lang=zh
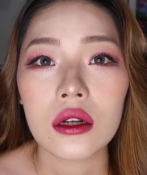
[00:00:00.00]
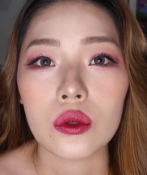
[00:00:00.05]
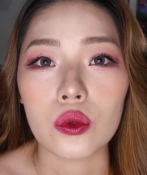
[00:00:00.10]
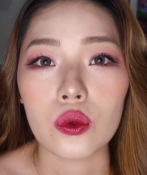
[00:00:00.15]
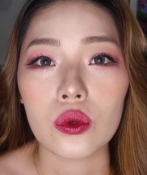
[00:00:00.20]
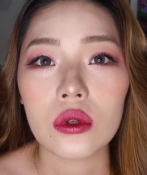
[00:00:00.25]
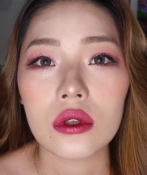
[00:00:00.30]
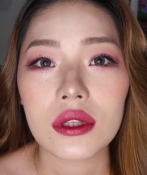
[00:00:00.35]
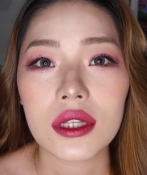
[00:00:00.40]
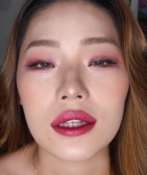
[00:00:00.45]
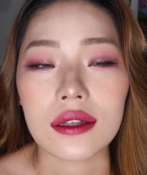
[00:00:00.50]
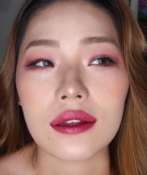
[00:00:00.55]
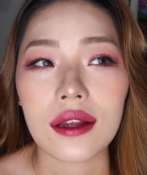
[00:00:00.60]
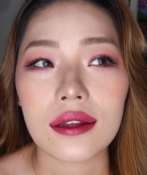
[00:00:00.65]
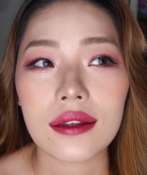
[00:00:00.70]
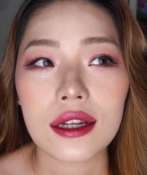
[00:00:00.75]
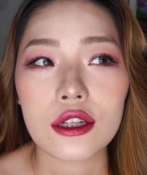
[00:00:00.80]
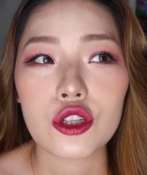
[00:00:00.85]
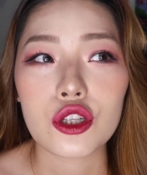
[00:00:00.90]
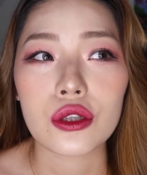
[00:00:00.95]
如果你
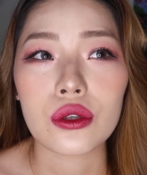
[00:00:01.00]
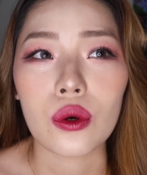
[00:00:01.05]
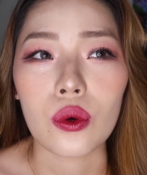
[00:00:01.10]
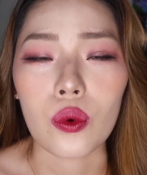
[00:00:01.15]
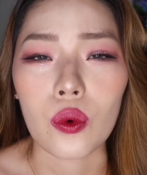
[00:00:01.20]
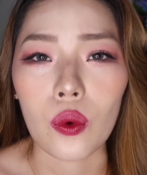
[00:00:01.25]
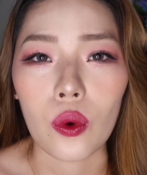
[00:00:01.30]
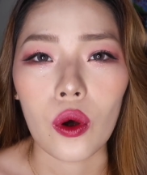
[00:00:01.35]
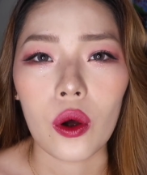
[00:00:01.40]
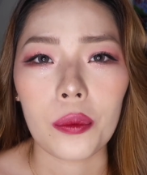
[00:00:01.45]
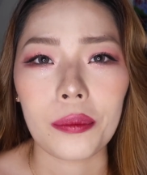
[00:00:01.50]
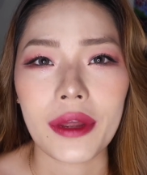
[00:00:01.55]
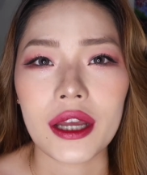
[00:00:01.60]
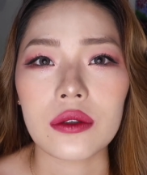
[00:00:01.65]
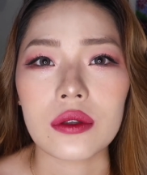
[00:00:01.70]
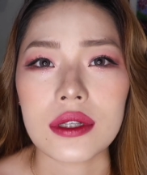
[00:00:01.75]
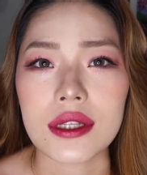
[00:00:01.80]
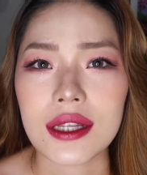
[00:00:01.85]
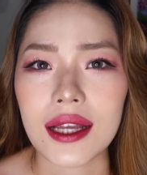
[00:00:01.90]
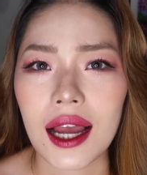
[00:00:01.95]
单单只有国没
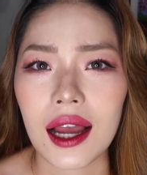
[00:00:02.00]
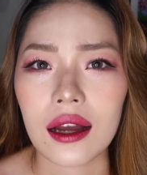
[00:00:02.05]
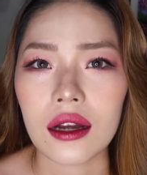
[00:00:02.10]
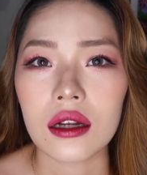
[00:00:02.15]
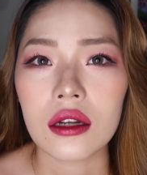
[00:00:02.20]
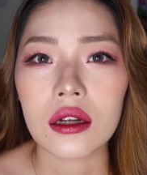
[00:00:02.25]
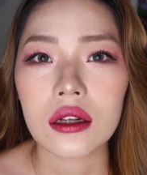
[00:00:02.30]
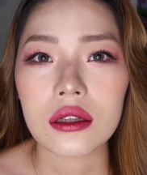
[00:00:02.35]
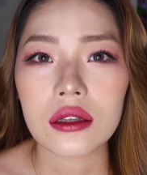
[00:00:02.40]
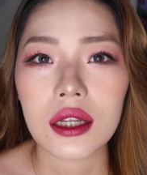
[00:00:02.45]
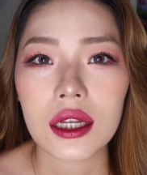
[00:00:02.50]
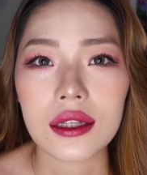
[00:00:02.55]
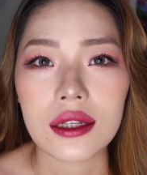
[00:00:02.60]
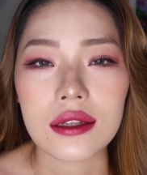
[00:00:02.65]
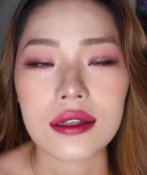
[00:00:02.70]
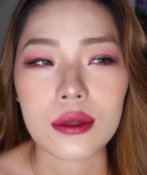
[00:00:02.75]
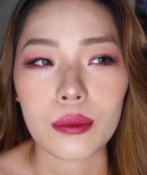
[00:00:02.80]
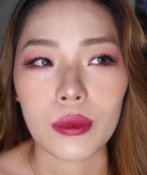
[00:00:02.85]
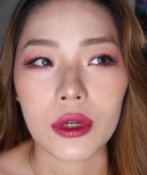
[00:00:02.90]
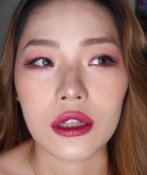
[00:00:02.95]
有家，那
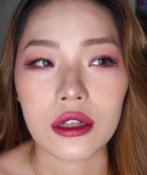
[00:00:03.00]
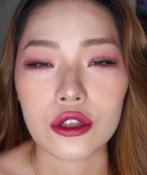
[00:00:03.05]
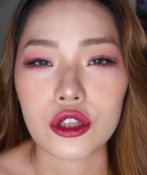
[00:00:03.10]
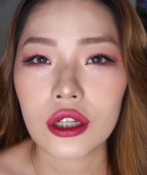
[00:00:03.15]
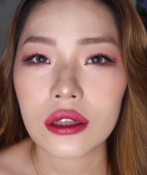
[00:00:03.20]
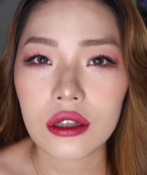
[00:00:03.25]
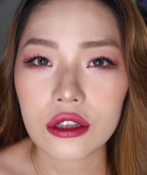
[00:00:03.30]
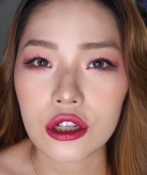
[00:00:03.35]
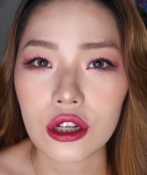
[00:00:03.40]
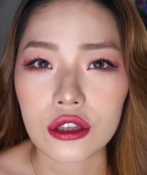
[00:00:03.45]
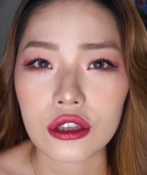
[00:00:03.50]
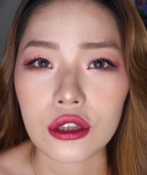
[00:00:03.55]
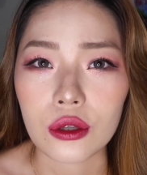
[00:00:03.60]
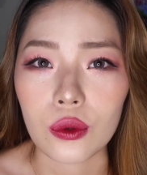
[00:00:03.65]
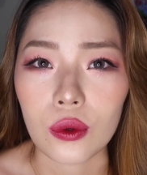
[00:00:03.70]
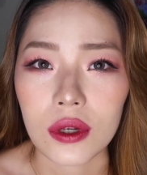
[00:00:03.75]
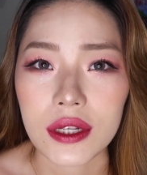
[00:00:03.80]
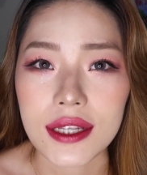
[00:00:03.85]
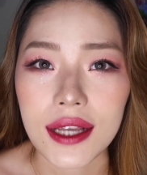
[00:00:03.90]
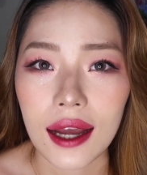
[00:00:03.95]
你怎么能称得上是
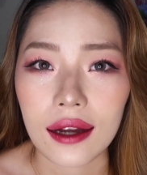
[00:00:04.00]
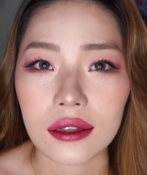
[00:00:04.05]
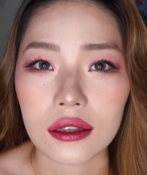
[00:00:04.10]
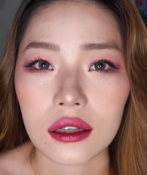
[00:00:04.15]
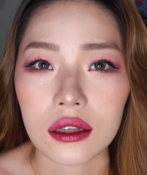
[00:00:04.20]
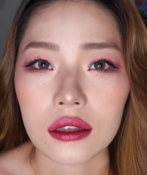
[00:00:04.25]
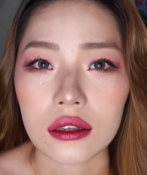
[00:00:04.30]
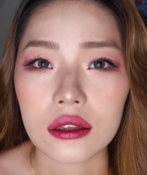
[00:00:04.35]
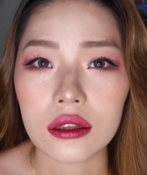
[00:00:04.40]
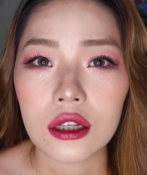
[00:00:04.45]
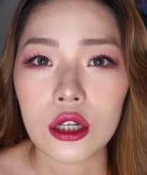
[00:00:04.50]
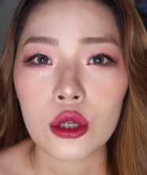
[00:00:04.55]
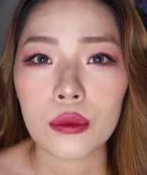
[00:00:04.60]
国家呢？